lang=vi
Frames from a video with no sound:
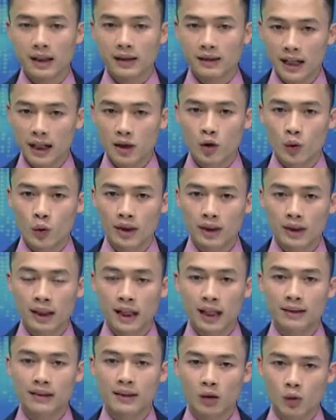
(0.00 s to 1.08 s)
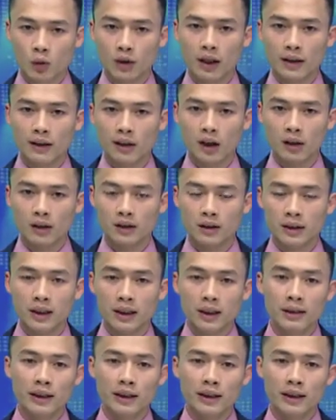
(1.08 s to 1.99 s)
đáng chú ý là sâu cuốn lá nhỏ.